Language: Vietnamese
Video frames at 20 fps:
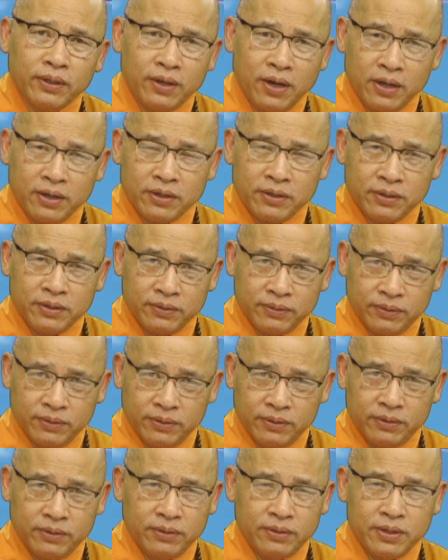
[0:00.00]
người
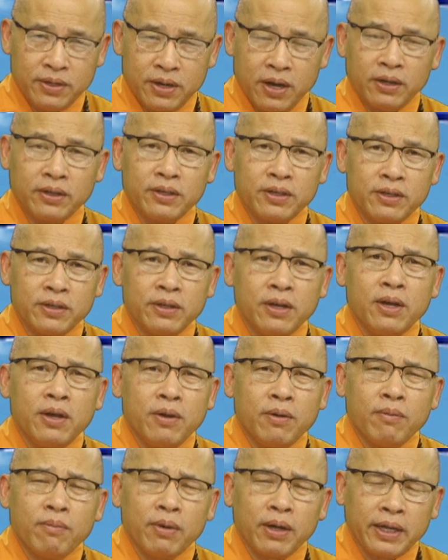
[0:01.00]
khạc và
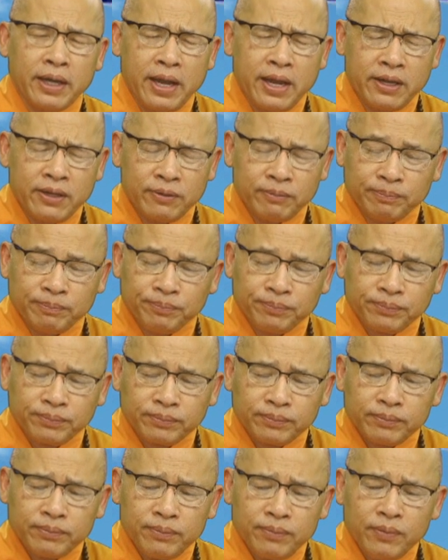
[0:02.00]
người bị khạc
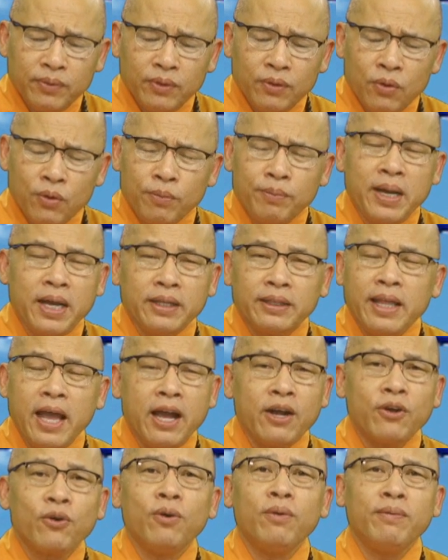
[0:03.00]
ngày hôm nay không có mặt
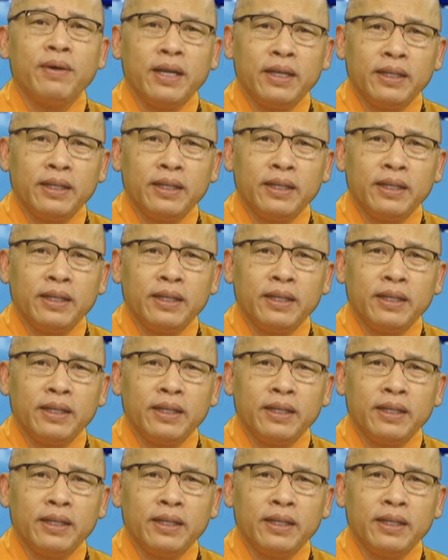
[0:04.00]
ở đây